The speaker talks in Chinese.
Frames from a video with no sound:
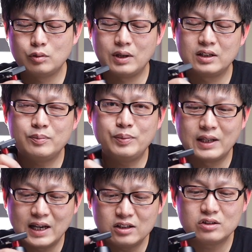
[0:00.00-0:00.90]
对吧？你本
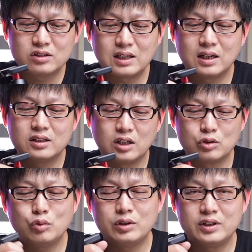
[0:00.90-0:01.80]
来就是三个脚，
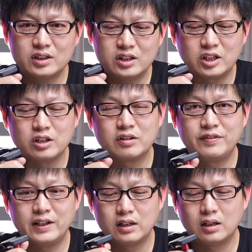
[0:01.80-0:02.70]
如果你这个脚也
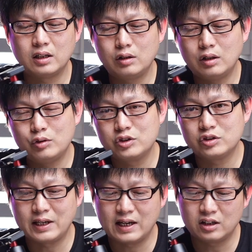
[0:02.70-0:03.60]
废掉了，那我就
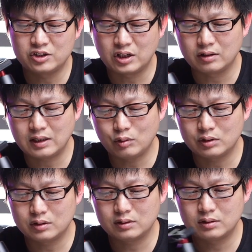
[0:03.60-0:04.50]
是两个脚，那
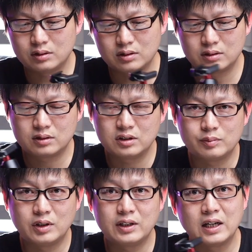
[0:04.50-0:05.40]
我这这怎
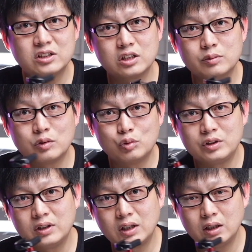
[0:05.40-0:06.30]
么两脚怎么固
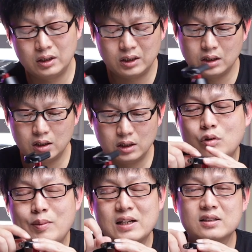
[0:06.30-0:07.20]
定呢？
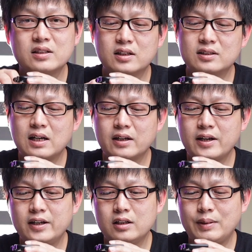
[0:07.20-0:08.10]
我买的是一个三
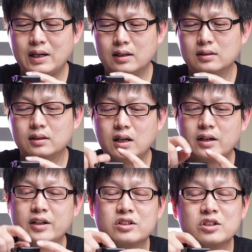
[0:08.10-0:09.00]
K 的吧，它
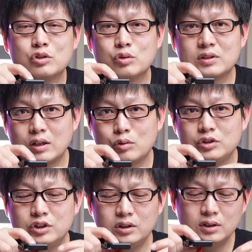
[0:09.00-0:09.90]
可以承重三
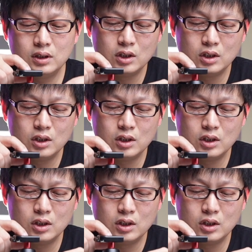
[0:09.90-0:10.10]
公斤。